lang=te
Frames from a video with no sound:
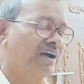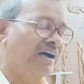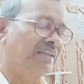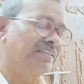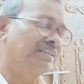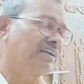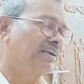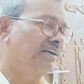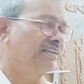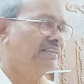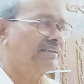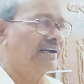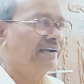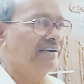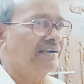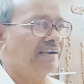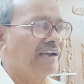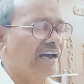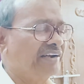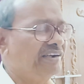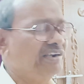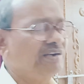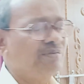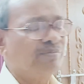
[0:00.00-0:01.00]
అందరికి
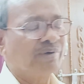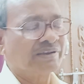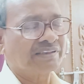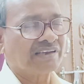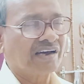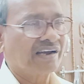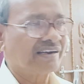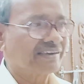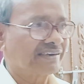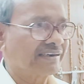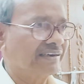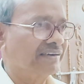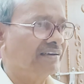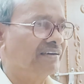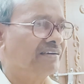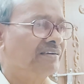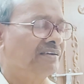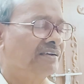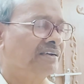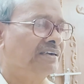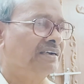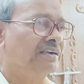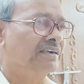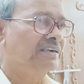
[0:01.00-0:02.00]
తండ్రి అన్ని మతాలకి
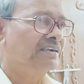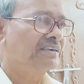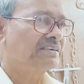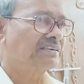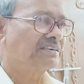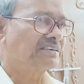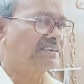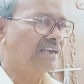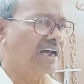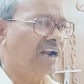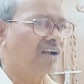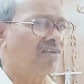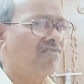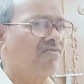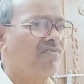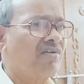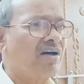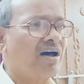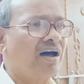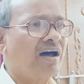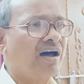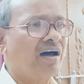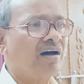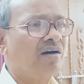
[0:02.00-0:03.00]
సర్వ
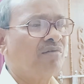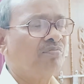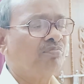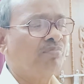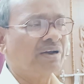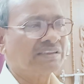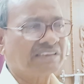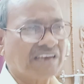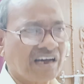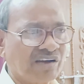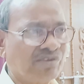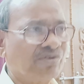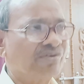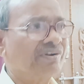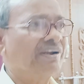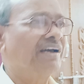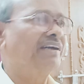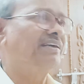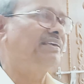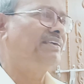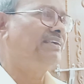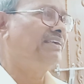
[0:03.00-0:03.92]
మతాలు ఉన్నాయి